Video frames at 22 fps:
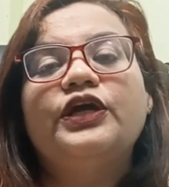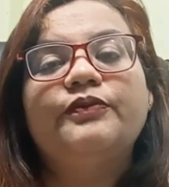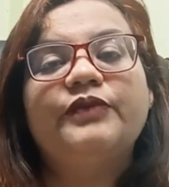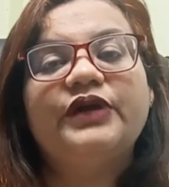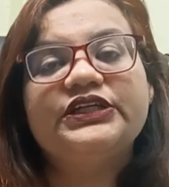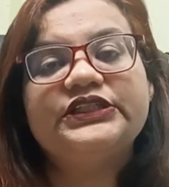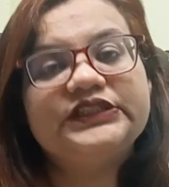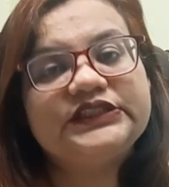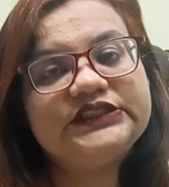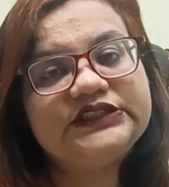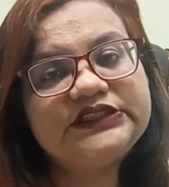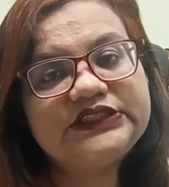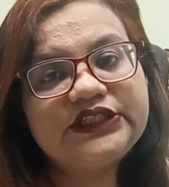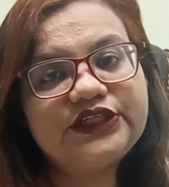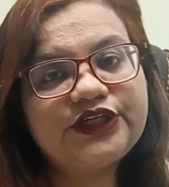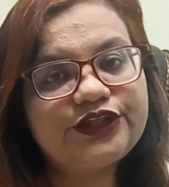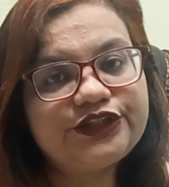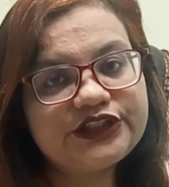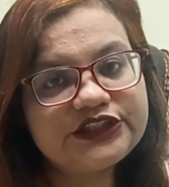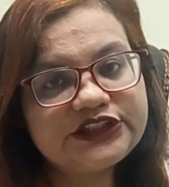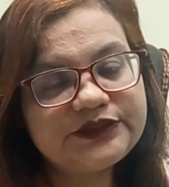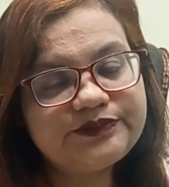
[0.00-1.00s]
ইমার্জেন্সি
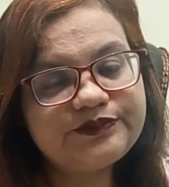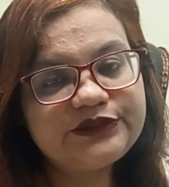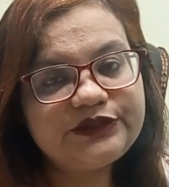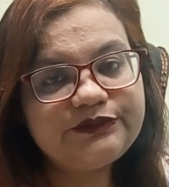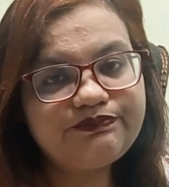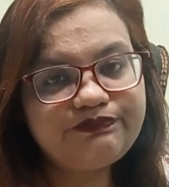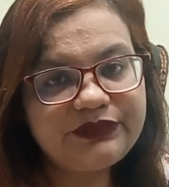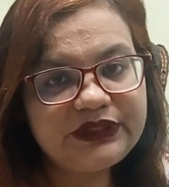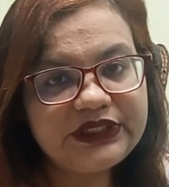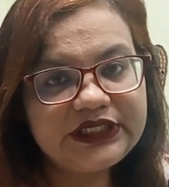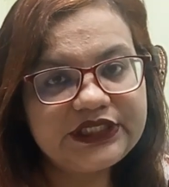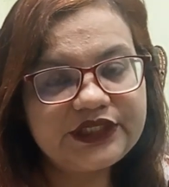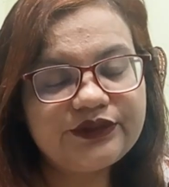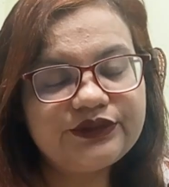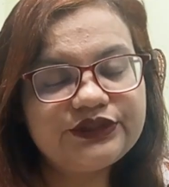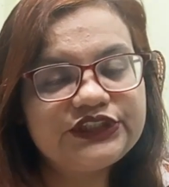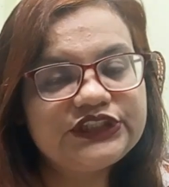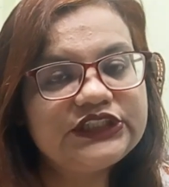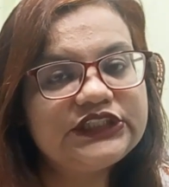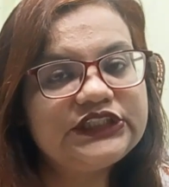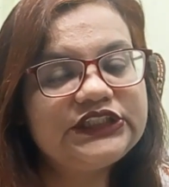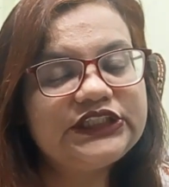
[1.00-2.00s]
কন্ট্রাসেপটিভ পিলটা
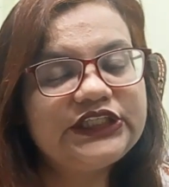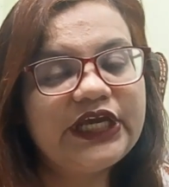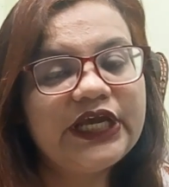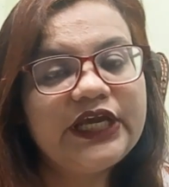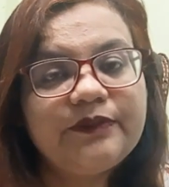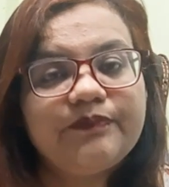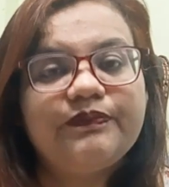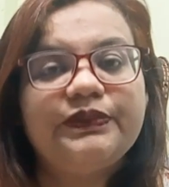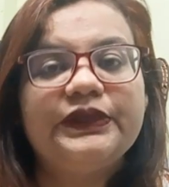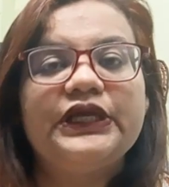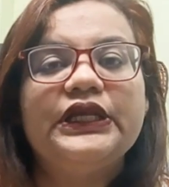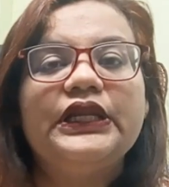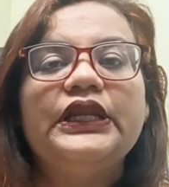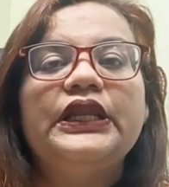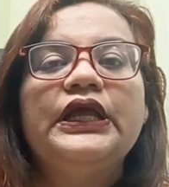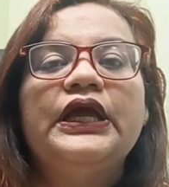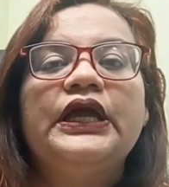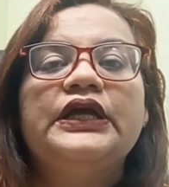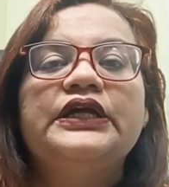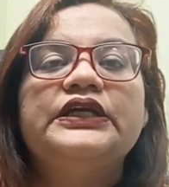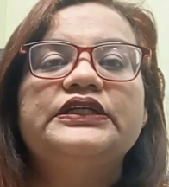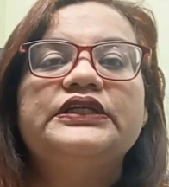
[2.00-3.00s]
হচ্ছে সেই পিল
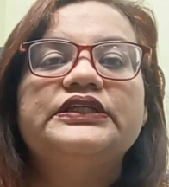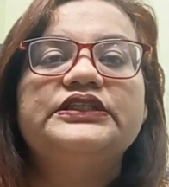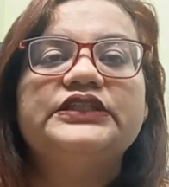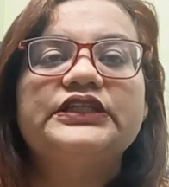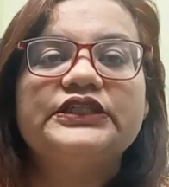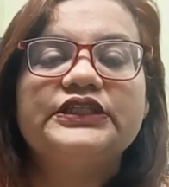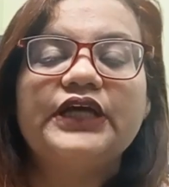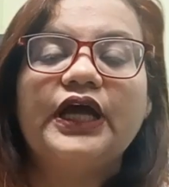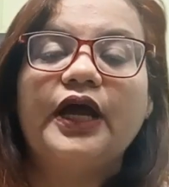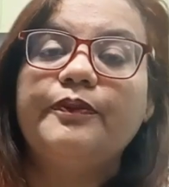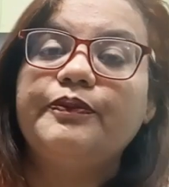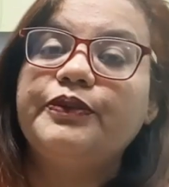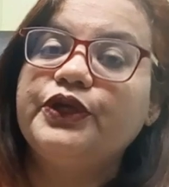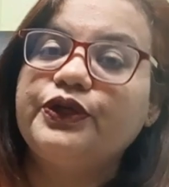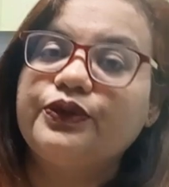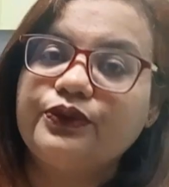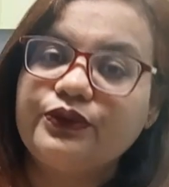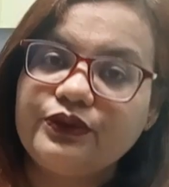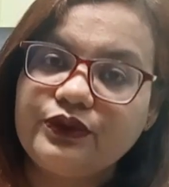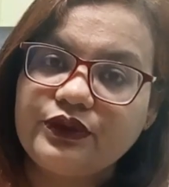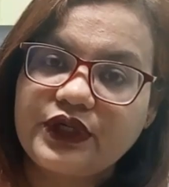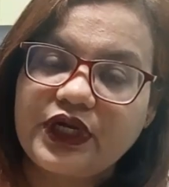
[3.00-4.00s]
যেটা আপনি
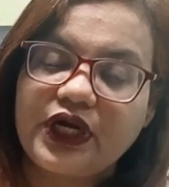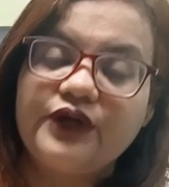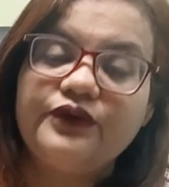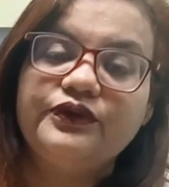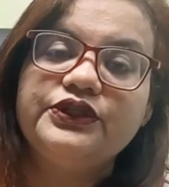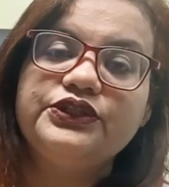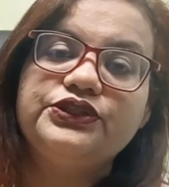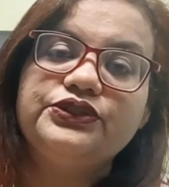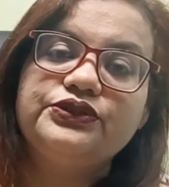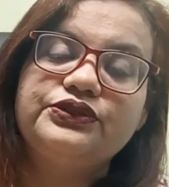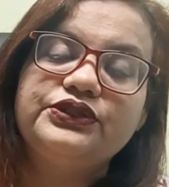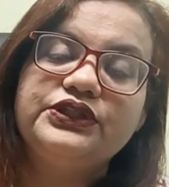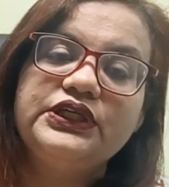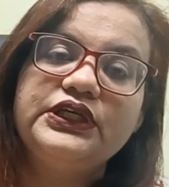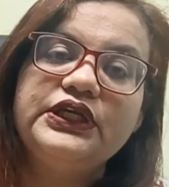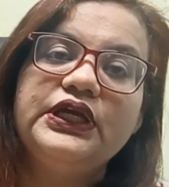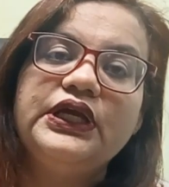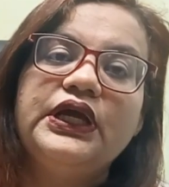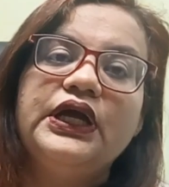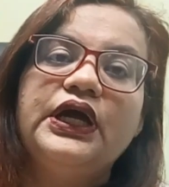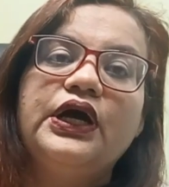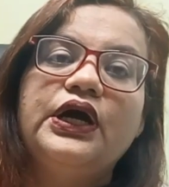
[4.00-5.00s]
কোনো কারণে যদি